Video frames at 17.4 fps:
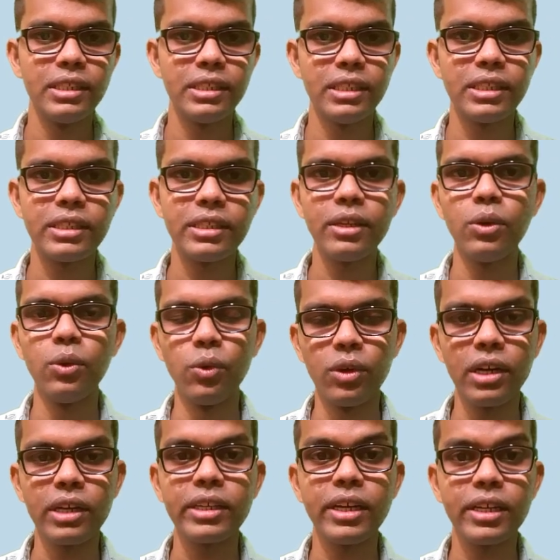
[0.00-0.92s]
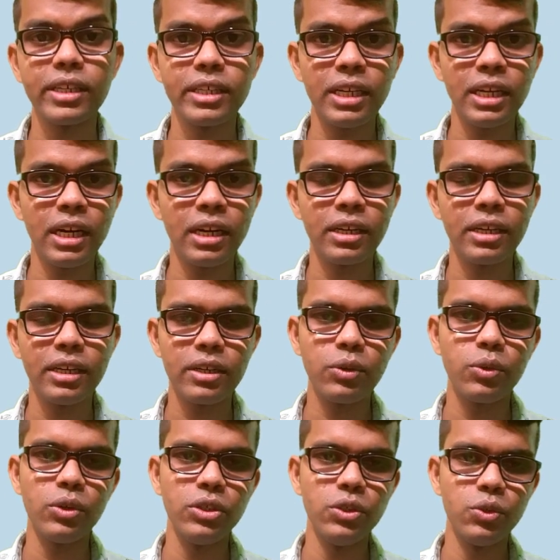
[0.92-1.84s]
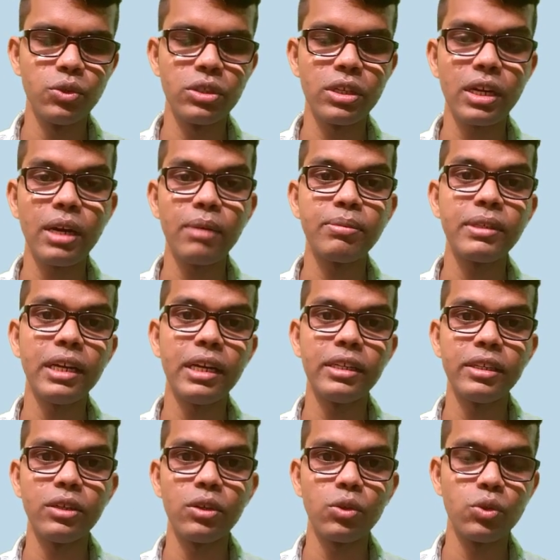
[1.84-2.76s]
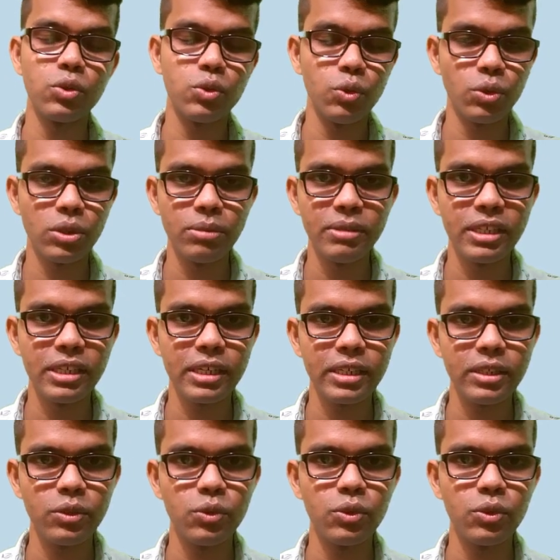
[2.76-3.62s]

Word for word: जिससे होगा क्या कि अगर कोई यूज़र आपकी आर्टिकल को चोरी भी करने की